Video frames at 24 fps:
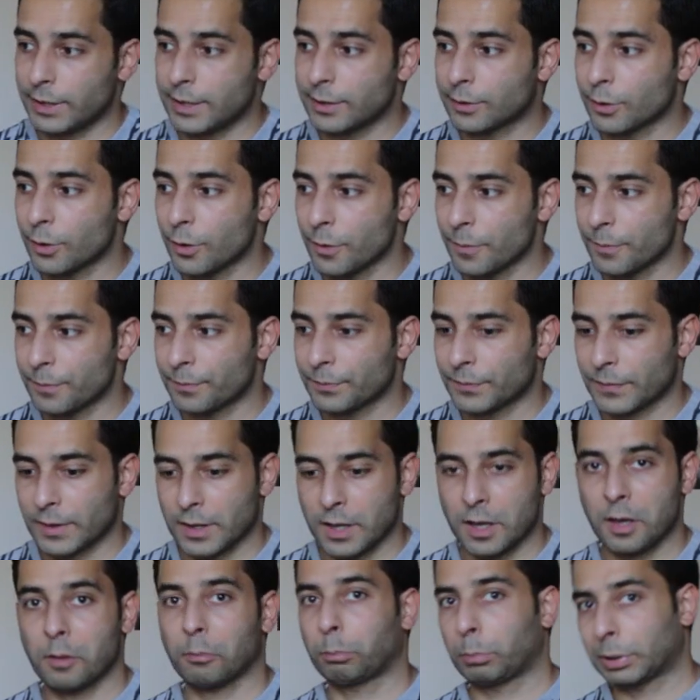الايكو
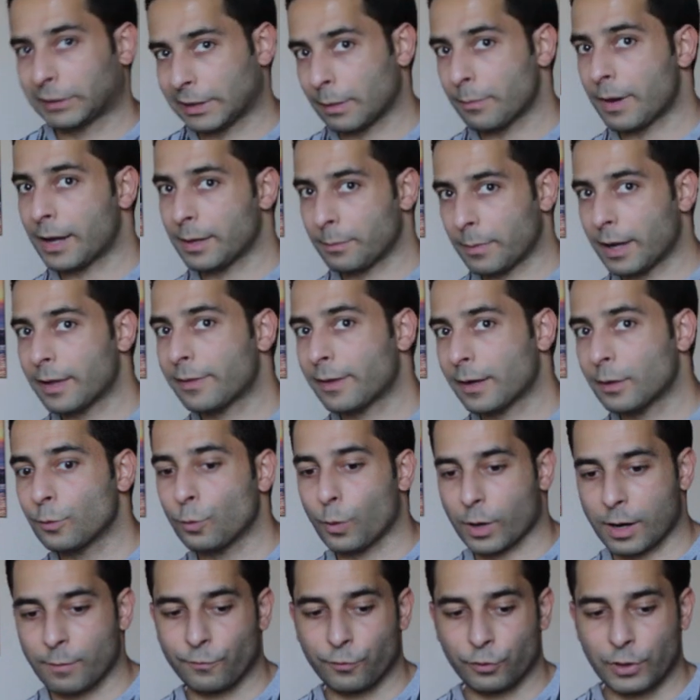بيطلع معي مثلا
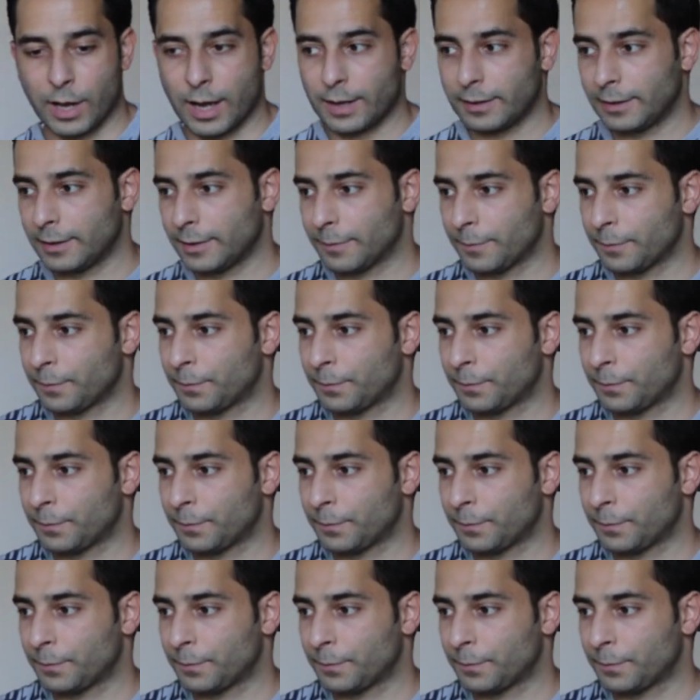ورم فلاني